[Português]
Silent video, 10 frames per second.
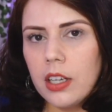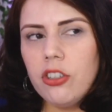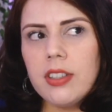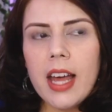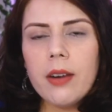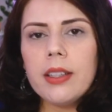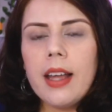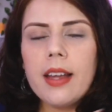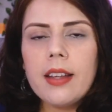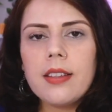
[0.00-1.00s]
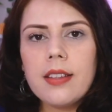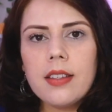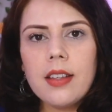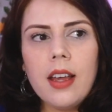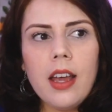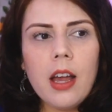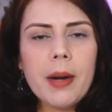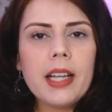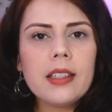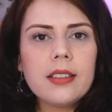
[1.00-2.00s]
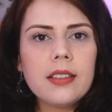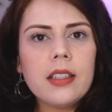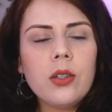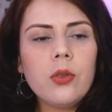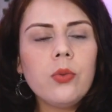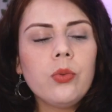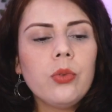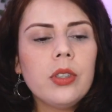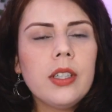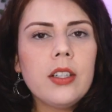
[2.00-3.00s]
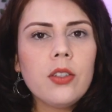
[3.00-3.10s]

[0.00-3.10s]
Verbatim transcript: De 0 a 10 é uma relação